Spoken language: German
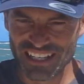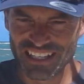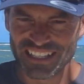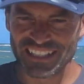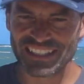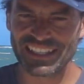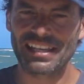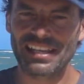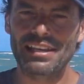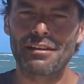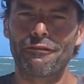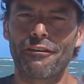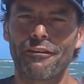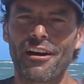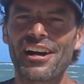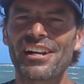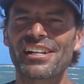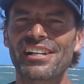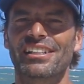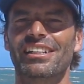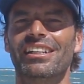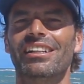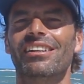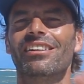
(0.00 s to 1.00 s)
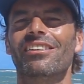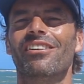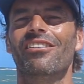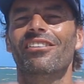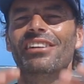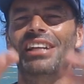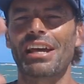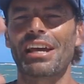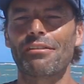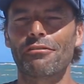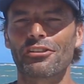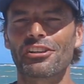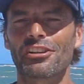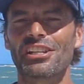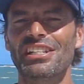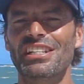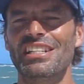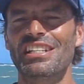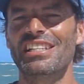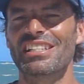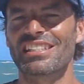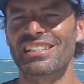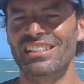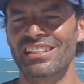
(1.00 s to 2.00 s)
safe halten und einfach
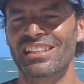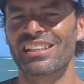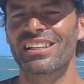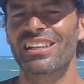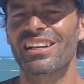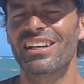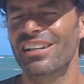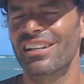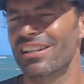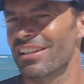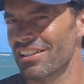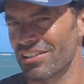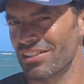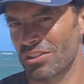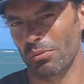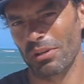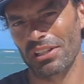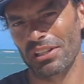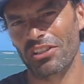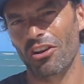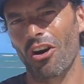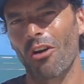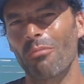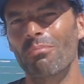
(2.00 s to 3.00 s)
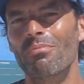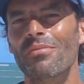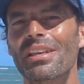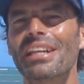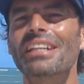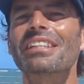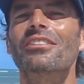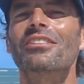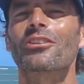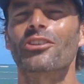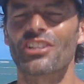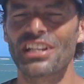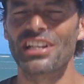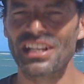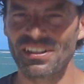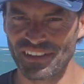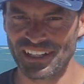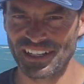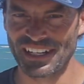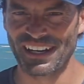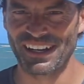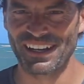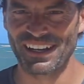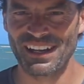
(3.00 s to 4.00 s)
genießen. Sowas kommt nicht so schnell
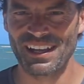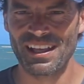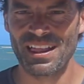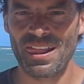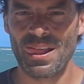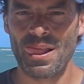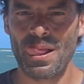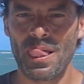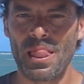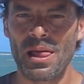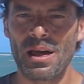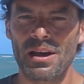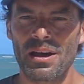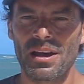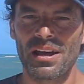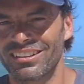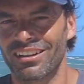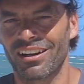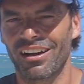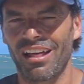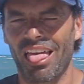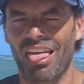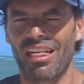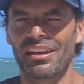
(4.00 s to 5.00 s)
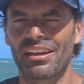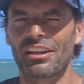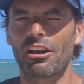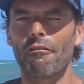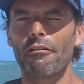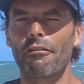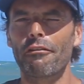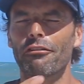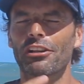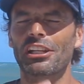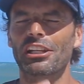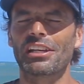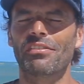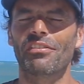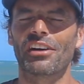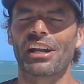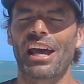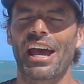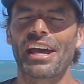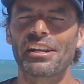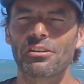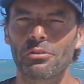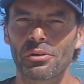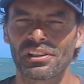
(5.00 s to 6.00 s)
wieder. Ich hoffe, für dich war
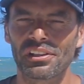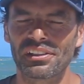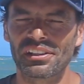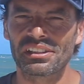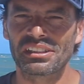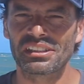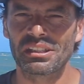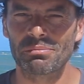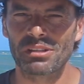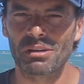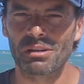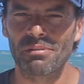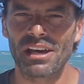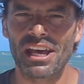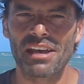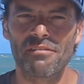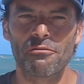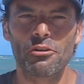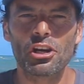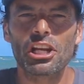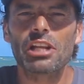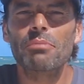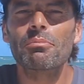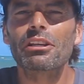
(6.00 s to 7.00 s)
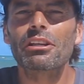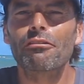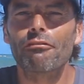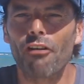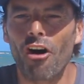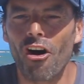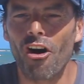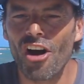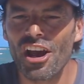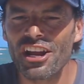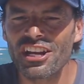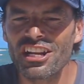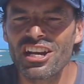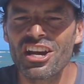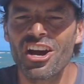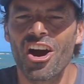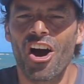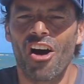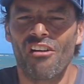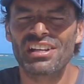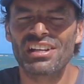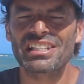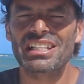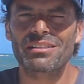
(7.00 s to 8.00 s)
der eine oder andere Tipp dabei. Würde mich freuen.
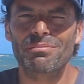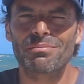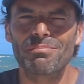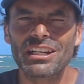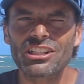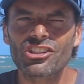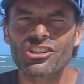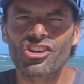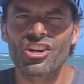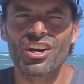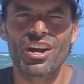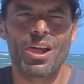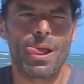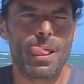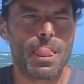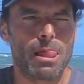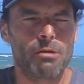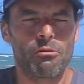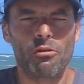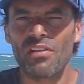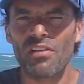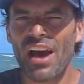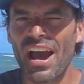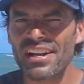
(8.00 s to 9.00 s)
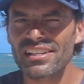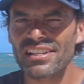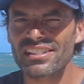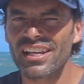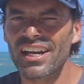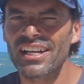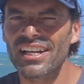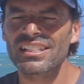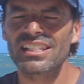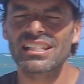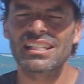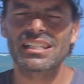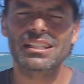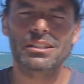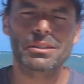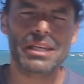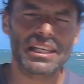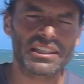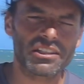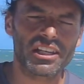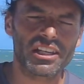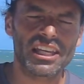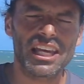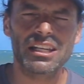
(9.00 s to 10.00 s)
Und wenn du sagst, Mensch, wo war das Ganze? Ich
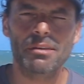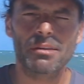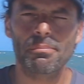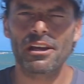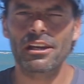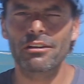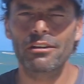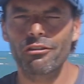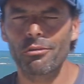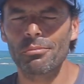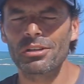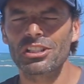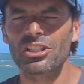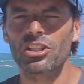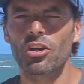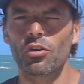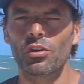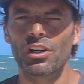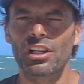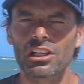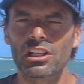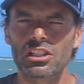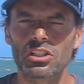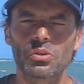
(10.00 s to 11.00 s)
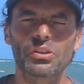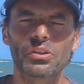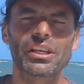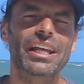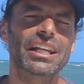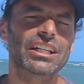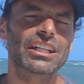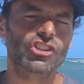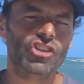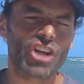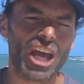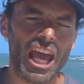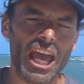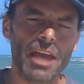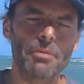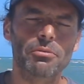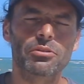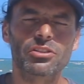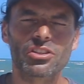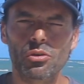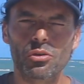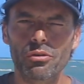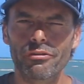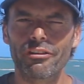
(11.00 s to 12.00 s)
hätte da gerne ein paar Informationen dazu. Ja, dann schreib
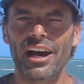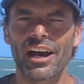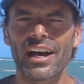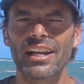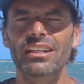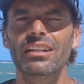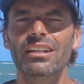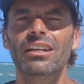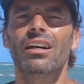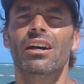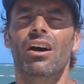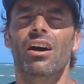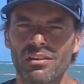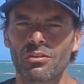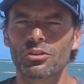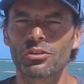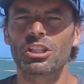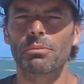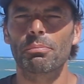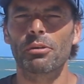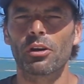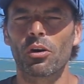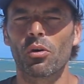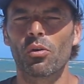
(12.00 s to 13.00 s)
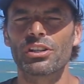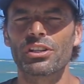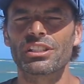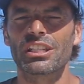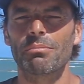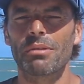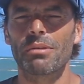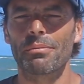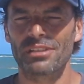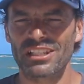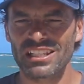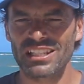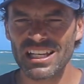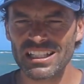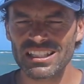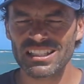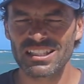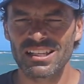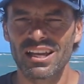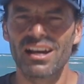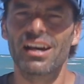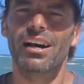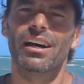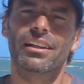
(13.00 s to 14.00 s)
uns, ruf an. Unser Büro ist immer
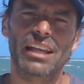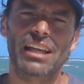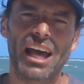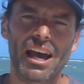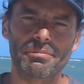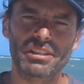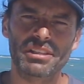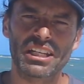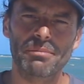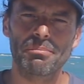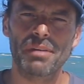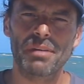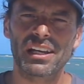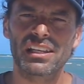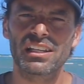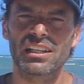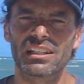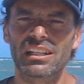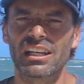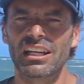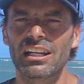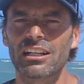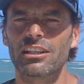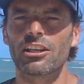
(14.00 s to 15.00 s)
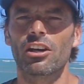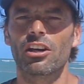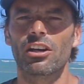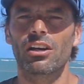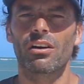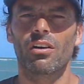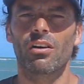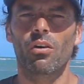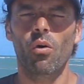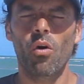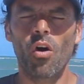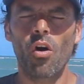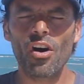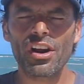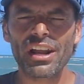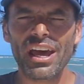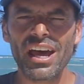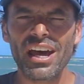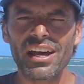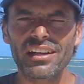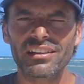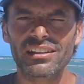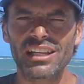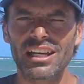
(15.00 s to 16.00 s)
besetzt. Da habt ihr die Maria, die Hilke
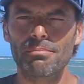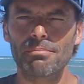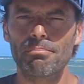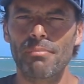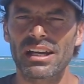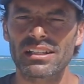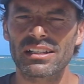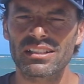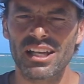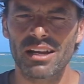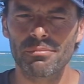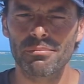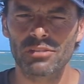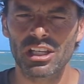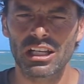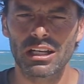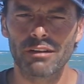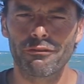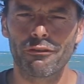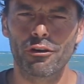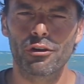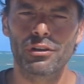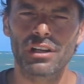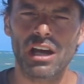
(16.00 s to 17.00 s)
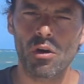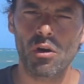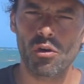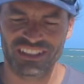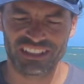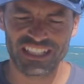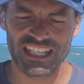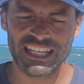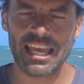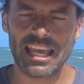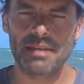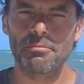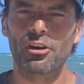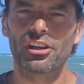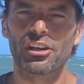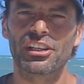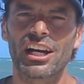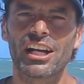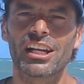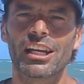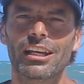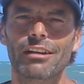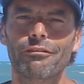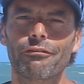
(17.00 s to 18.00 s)
oder den Max am Telefon. Auch die geben
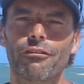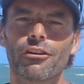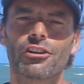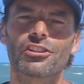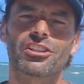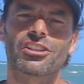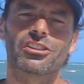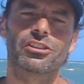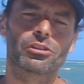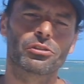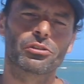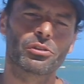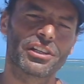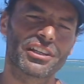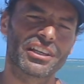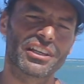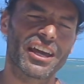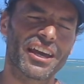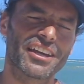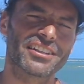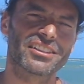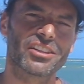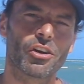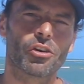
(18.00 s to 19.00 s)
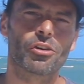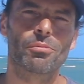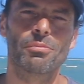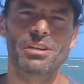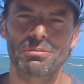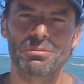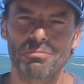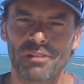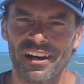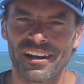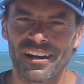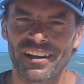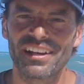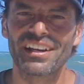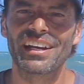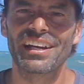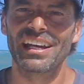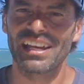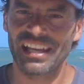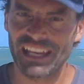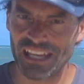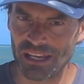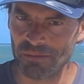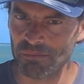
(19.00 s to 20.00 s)
euch alle Infos und natürlich erreicht ihr auch mich mal
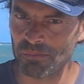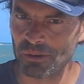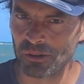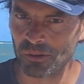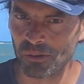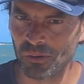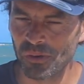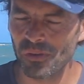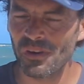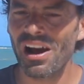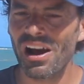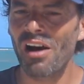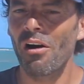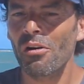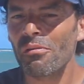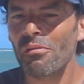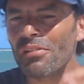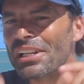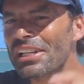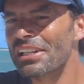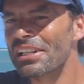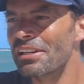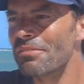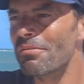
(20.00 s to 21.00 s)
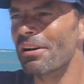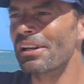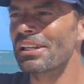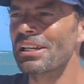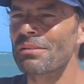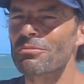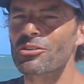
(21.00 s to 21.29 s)
im Büro, auch wenn ich lieber hier